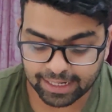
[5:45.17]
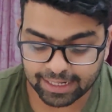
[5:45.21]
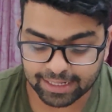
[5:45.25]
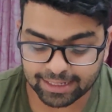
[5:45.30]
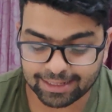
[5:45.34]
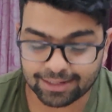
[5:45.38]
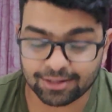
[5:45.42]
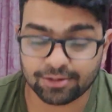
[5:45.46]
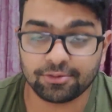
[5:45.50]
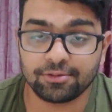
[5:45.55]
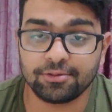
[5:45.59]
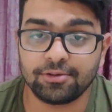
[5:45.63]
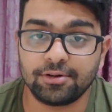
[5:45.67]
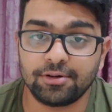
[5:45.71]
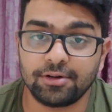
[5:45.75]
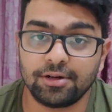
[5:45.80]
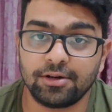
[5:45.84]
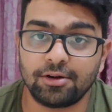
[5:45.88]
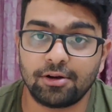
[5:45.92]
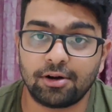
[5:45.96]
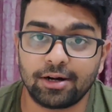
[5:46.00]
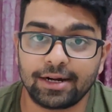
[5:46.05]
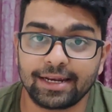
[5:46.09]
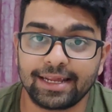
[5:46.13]
ट्राइंग टू
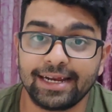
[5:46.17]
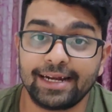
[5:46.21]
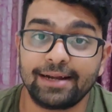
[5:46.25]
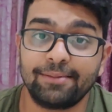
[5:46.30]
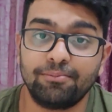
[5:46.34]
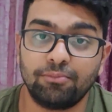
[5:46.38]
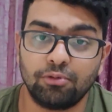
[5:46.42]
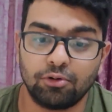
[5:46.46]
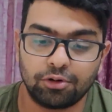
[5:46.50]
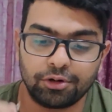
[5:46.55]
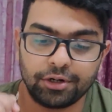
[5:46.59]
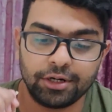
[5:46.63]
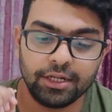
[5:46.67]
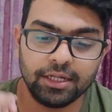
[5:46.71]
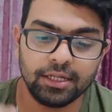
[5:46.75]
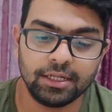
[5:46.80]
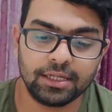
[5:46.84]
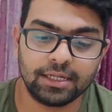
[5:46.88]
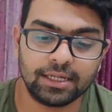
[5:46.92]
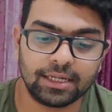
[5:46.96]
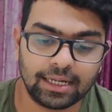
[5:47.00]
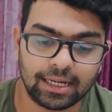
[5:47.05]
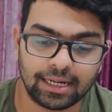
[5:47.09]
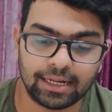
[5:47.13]
नॉट गेट
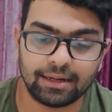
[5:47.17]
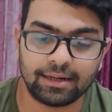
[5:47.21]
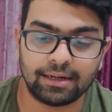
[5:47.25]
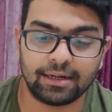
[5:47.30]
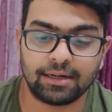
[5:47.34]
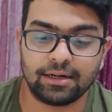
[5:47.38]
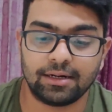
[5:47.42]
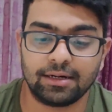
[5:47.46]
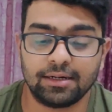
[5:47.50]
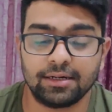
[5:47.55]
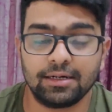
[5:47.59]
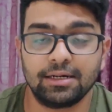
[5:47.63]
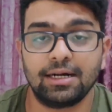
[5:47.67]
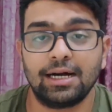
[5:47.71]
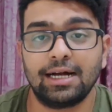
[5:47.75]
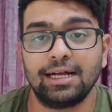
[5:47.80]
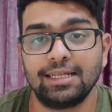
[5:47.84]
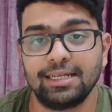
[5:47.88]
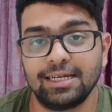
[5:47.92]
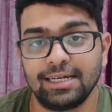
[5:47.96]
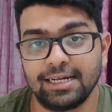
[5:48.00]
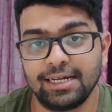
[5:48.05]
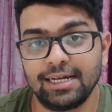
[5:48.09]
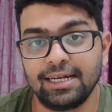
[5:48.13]
बोर्ड
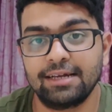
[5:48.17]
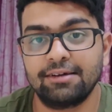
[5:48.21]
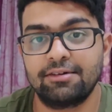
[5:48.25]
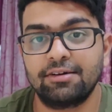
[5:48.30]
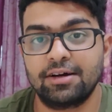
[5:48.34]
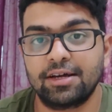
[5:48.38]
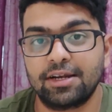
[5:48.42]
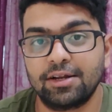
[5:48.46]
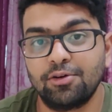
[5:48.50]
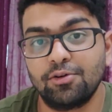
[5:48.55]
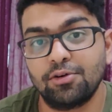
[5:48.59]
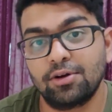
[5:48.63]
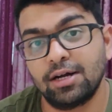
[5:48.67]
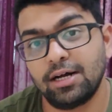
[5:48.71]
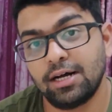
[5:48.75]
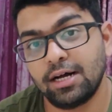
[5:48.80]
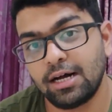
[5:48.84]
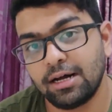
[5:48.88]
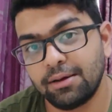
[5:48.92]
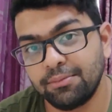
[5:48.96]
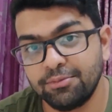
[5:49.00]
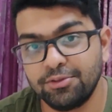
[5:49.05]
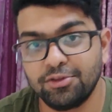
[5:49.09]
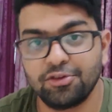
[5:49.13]
आज एडिटिंग वगैरह
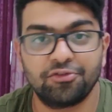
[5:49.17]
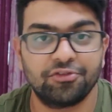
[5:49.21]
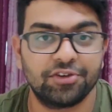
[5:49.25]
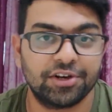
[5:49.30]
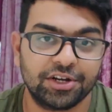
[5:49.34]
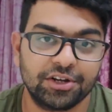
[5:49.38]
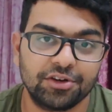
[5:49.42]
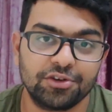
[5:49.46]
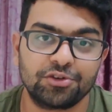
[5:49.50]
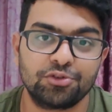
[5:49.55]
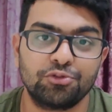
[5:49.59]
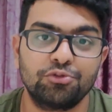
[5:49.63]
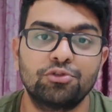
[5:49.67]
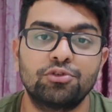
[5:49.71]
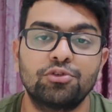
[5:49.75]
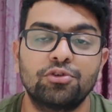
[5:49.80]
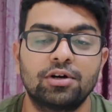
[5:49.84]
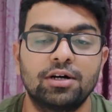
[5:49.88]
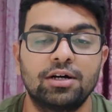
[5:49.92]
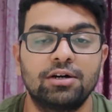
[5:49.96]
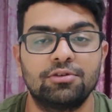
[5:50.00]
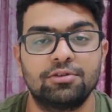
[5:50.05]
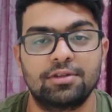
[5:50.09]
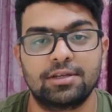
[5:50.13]
होगा जो वीडियो
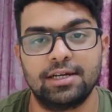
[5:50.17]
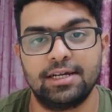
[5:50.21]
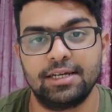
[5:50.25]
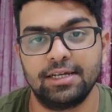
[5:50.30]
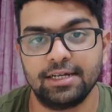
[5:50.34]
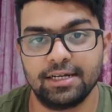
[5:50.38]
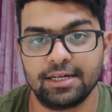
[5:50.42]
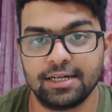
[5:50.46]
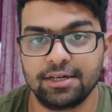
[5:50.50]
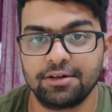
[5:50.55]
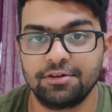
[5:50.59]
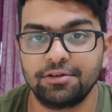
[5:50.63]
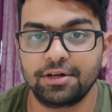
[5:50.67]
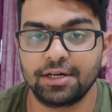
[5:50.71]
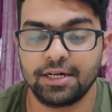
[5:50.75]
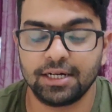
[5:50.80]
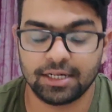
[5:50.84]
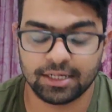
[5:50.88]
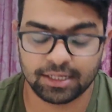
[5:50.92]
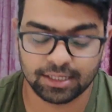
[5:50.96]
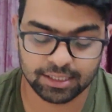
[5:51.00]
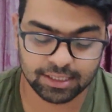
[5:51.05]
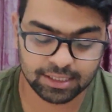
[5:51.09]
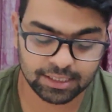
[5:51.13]
शूट होगा उसका एडिटिंग
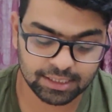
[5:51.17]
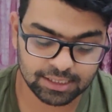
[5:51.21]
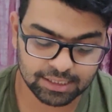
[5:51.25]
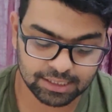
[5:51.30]
होगा